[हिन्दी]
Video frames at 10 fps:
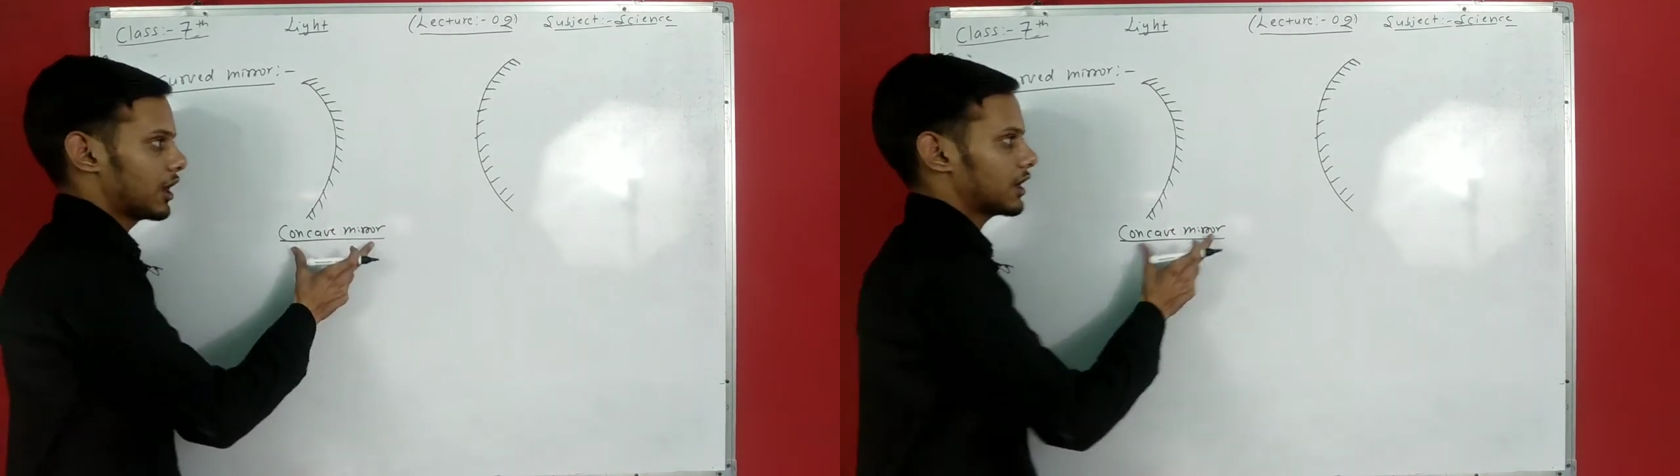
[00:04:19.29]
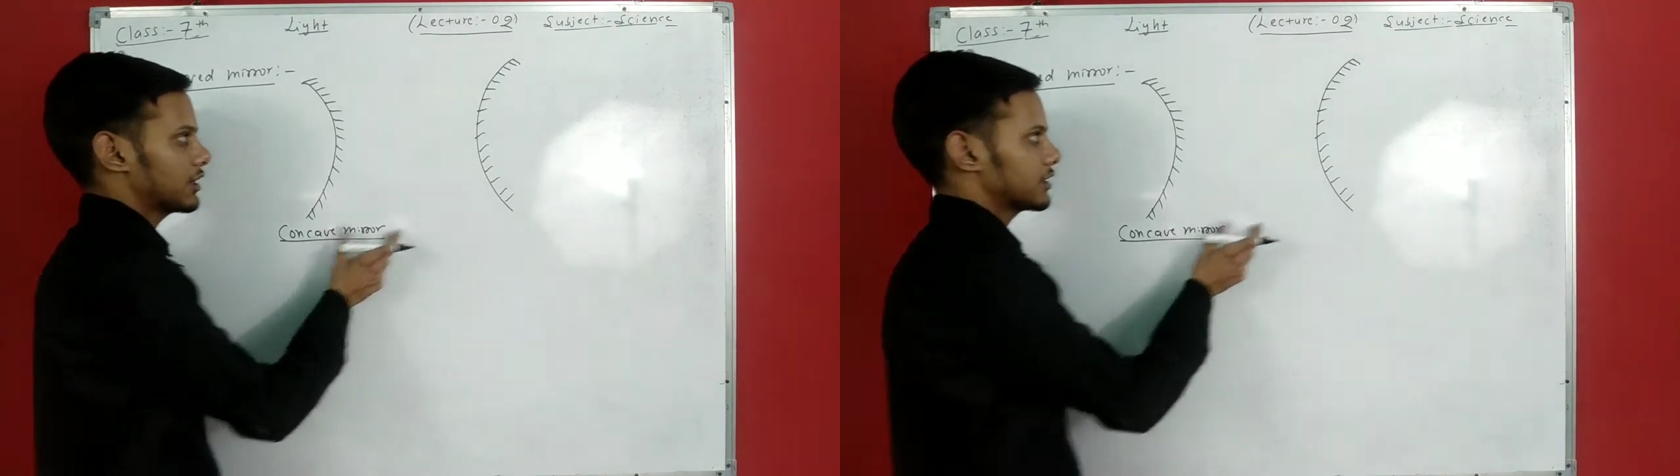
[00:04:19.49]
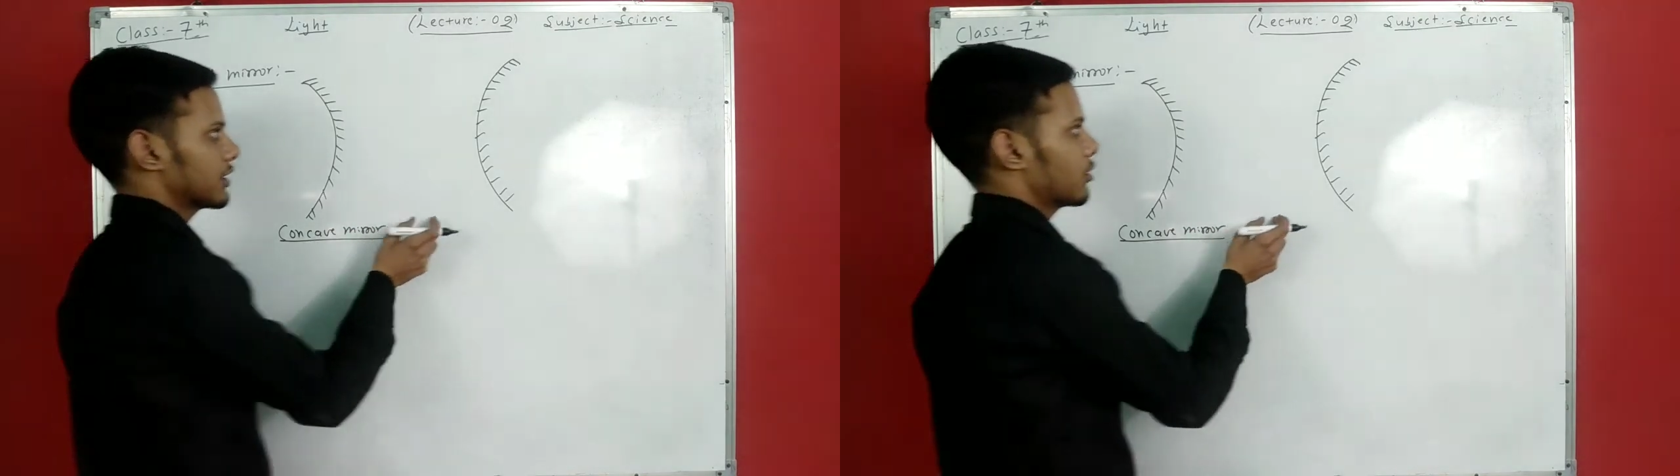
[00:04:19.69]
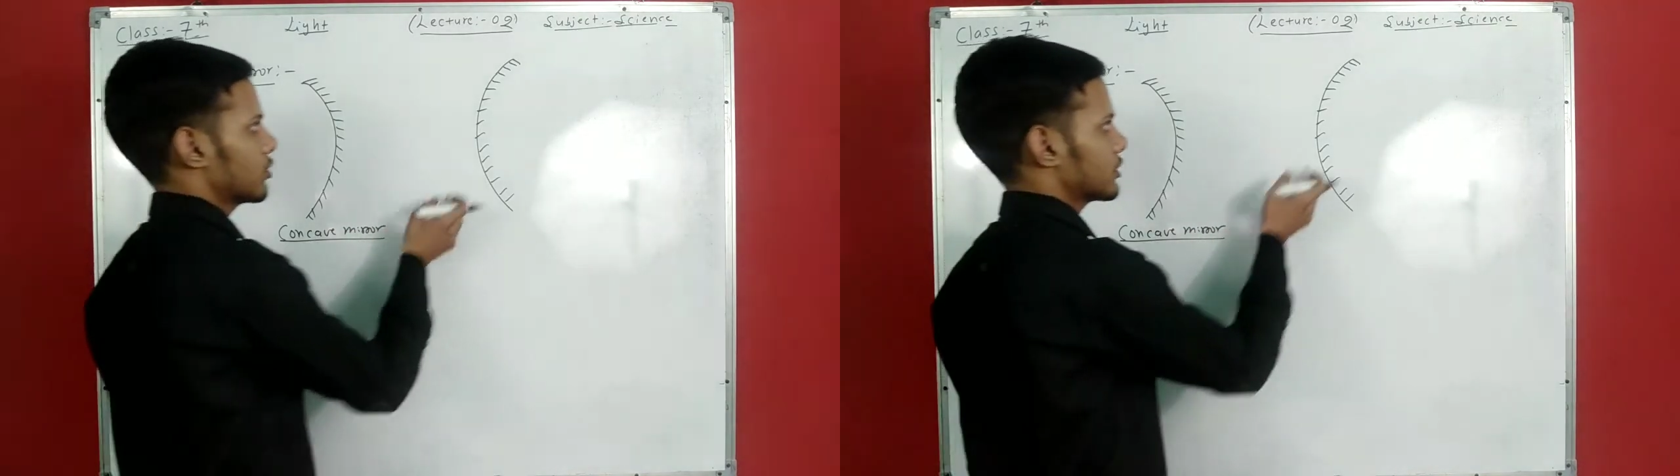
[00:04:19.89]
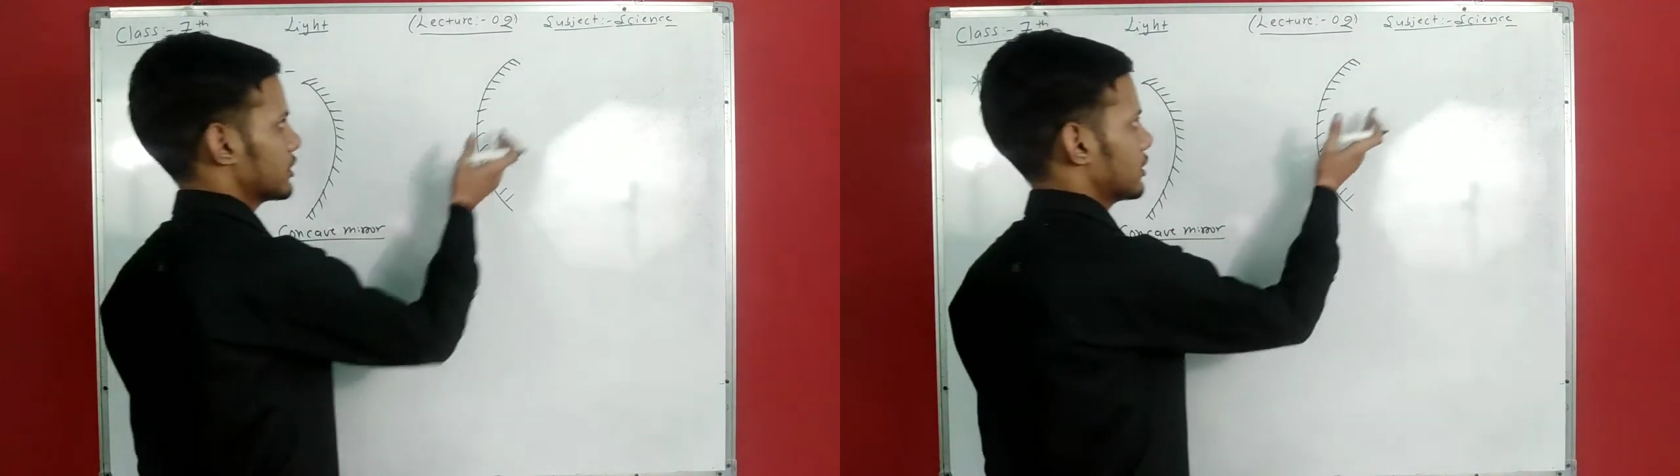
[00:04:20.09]
अगर क्या
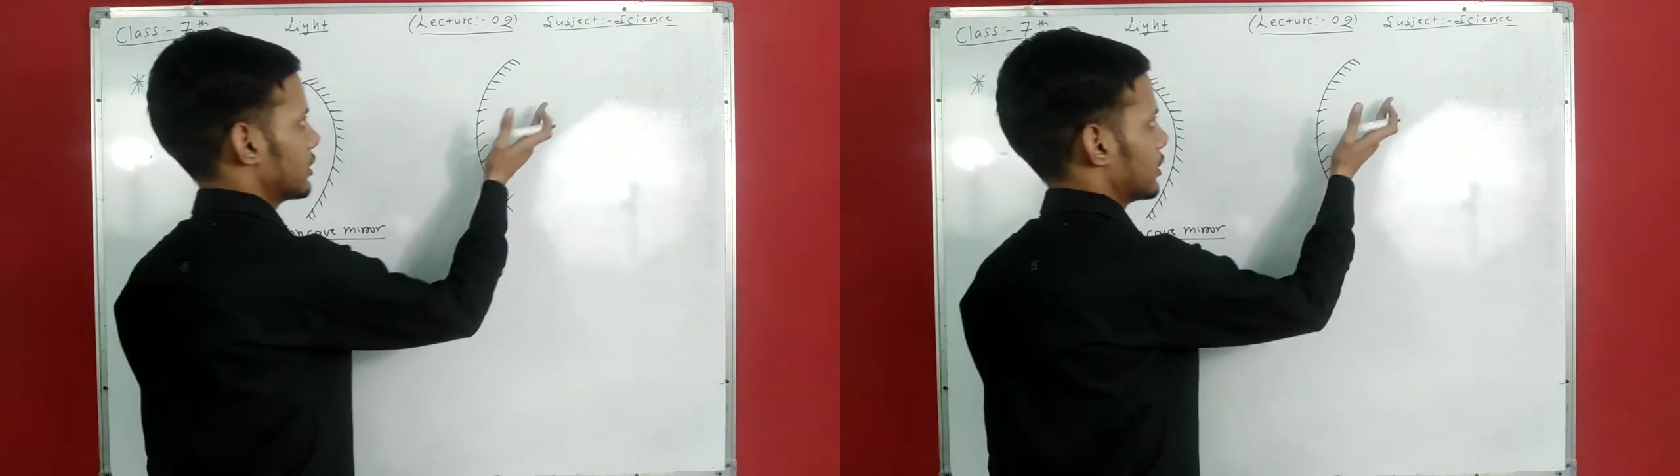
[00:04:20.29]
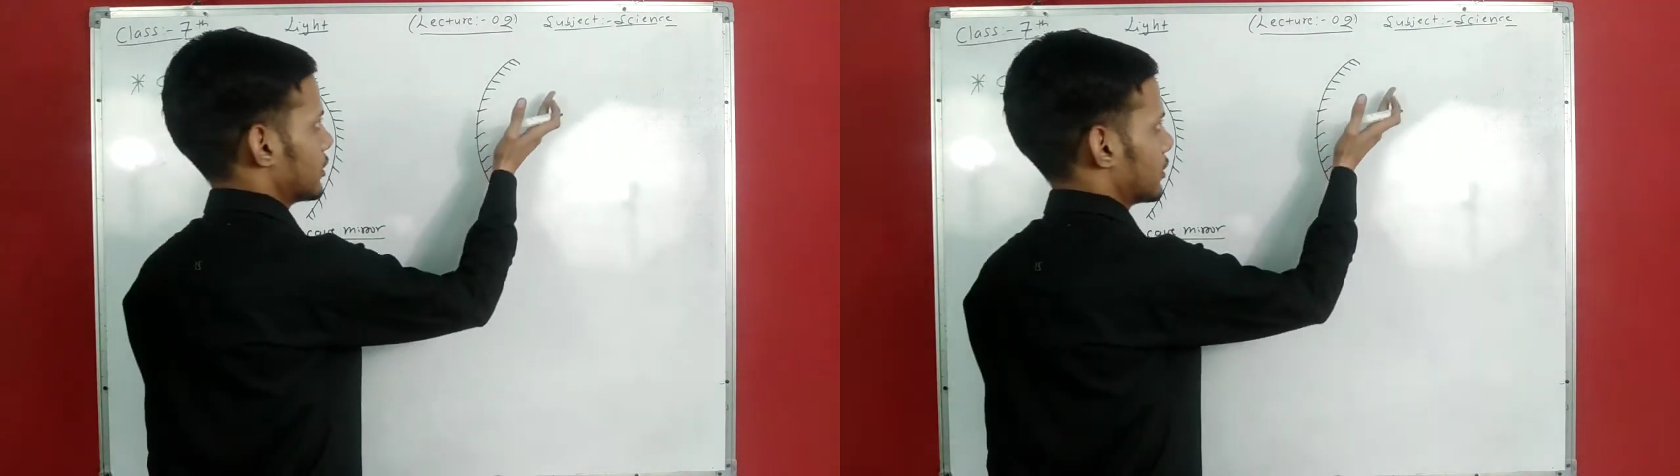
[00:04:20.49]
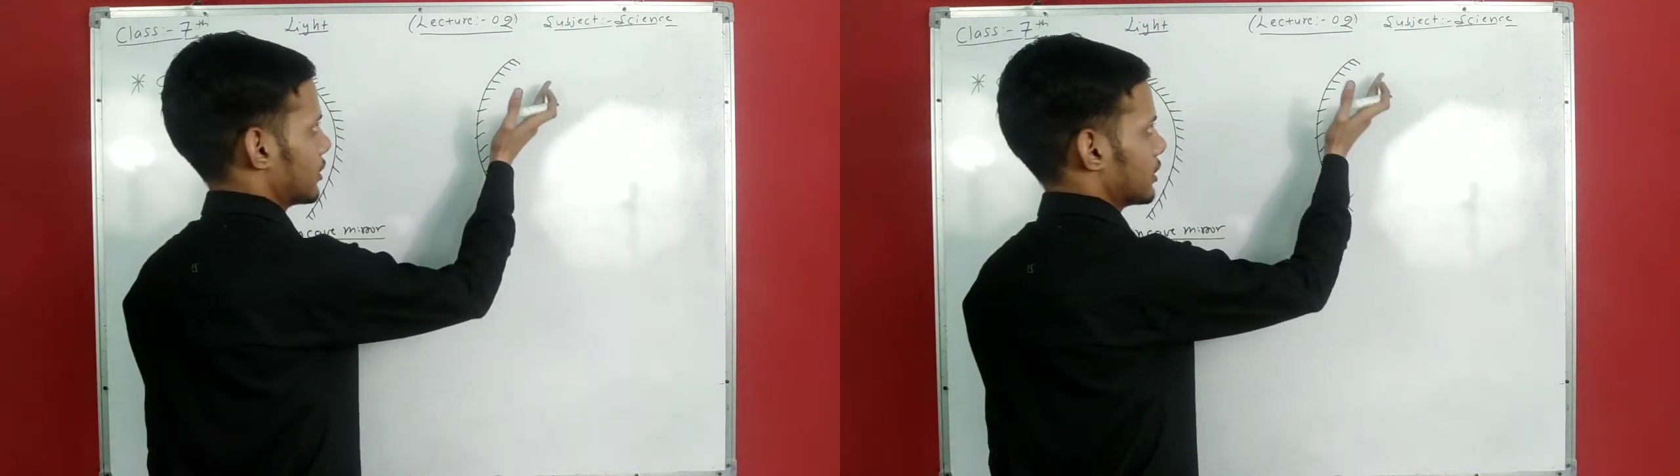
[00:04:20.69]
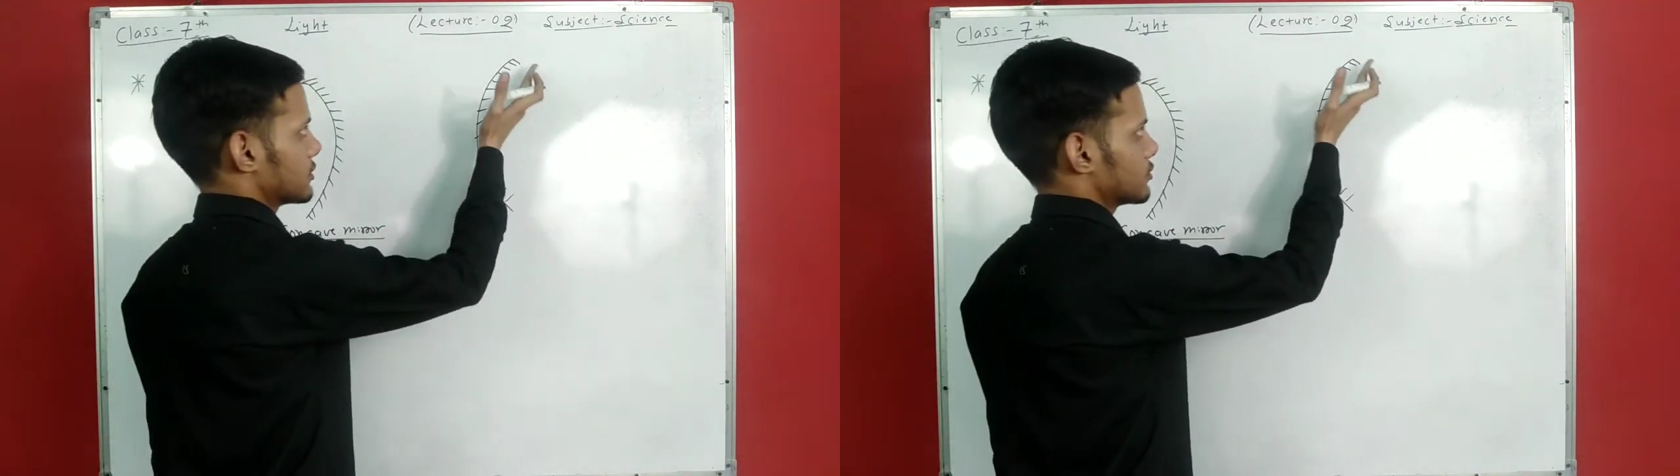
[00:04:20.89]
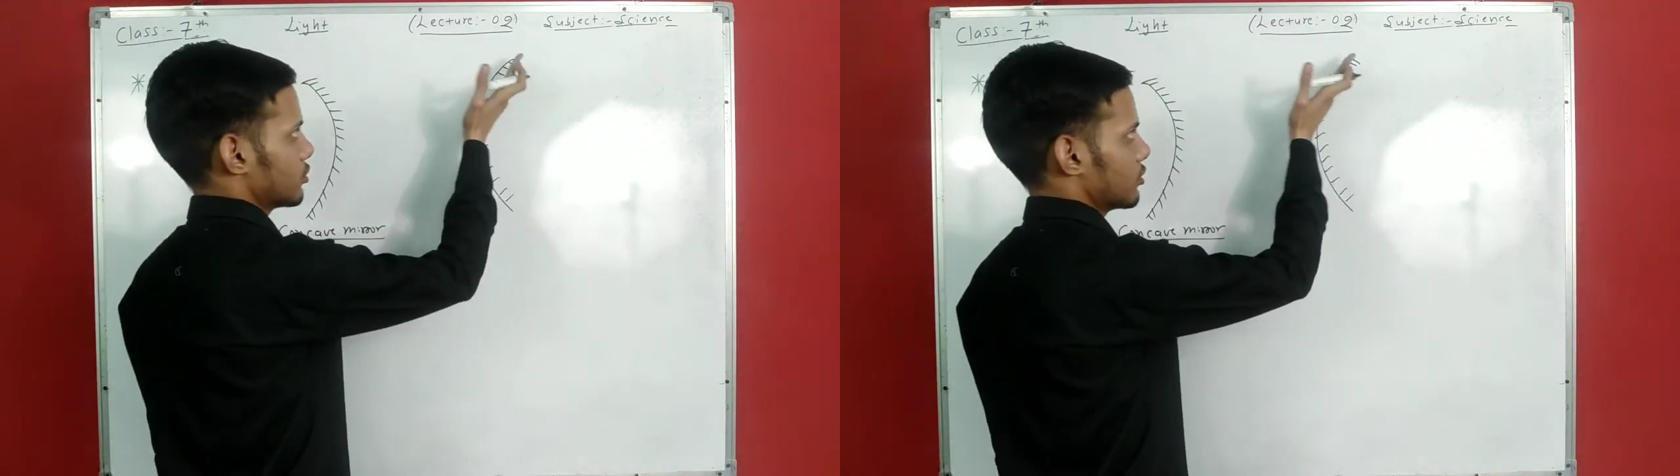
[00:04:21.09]
हो कि
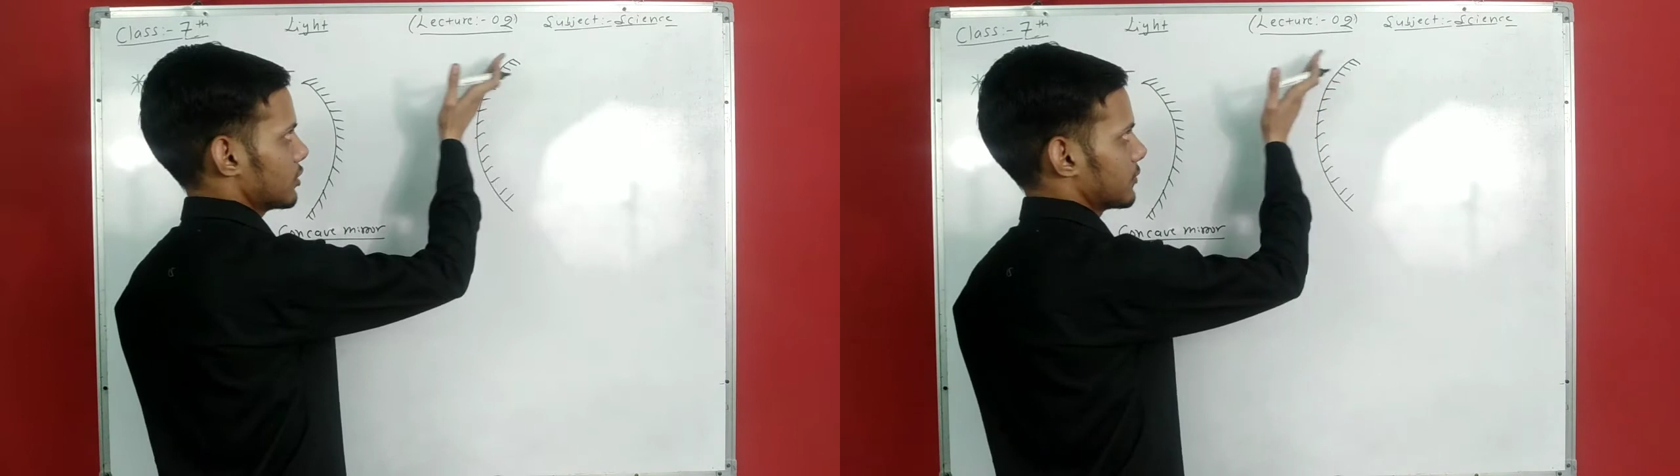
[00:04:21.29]
जो